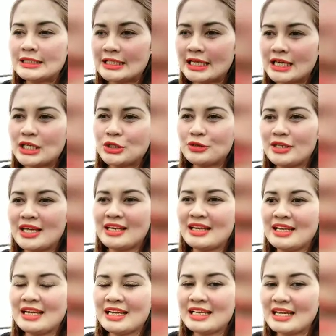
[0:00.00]
Thank you then.
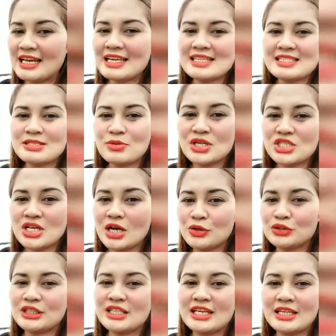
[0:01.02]
Guys, watch
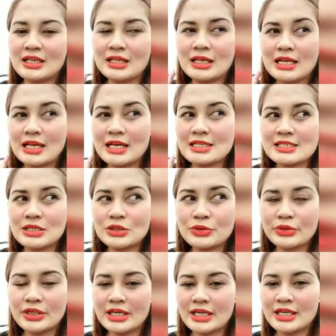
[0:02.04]
out. Na, na,
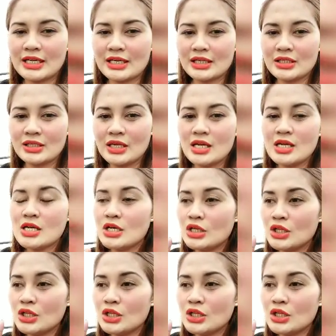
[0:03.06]
nanasad ko'y kanang